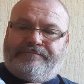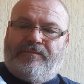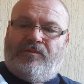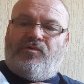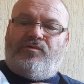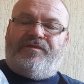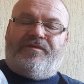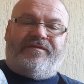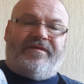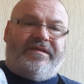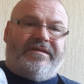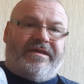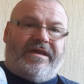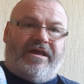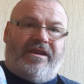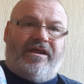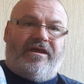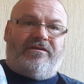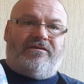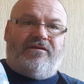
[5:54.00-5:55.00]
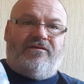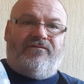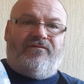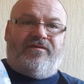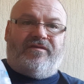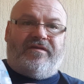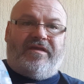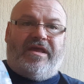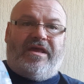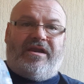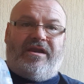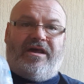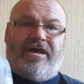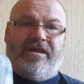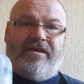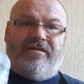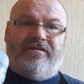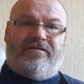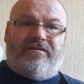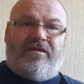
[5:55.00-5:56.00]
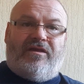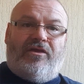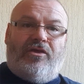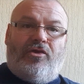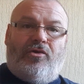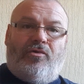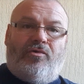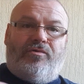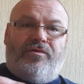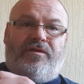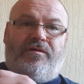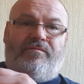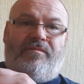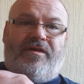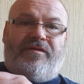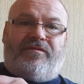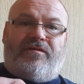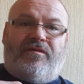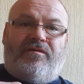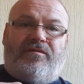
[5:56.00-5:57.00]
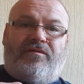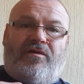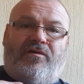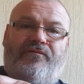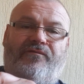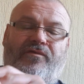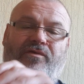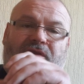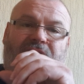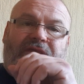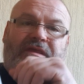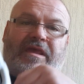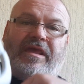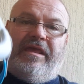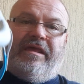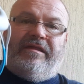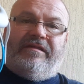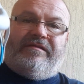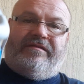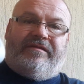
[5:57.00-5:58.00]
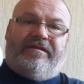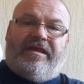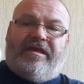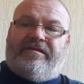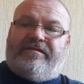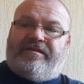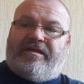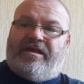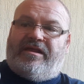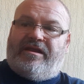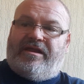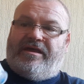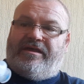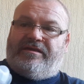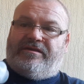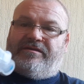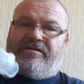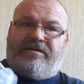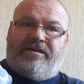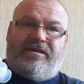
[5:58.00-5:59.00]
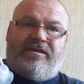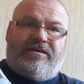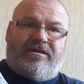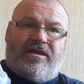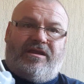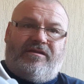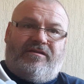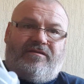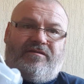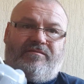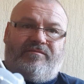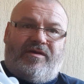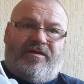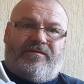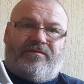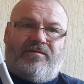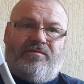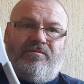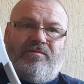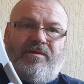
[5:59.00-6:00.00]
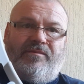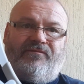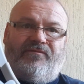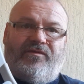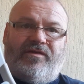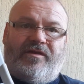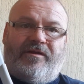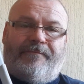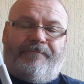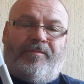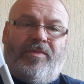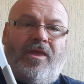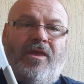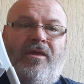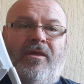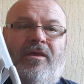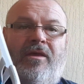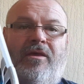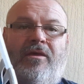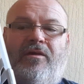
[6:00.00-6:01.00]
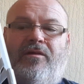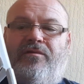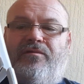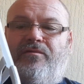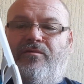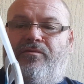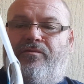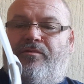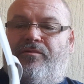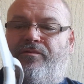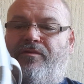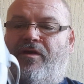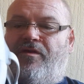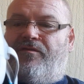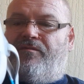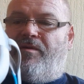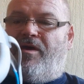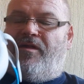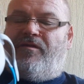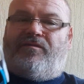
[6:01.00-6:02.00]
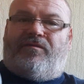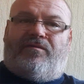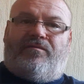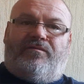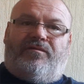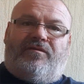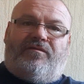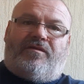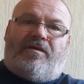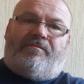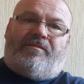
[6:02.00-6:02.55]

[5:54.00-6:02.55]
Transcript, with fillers: und sind relativ sehr leise. Und die Maske ist auch wirklich sehr, sehr leicht. Ich kann diese Maske nur empfehlen. So, das war's zu dieser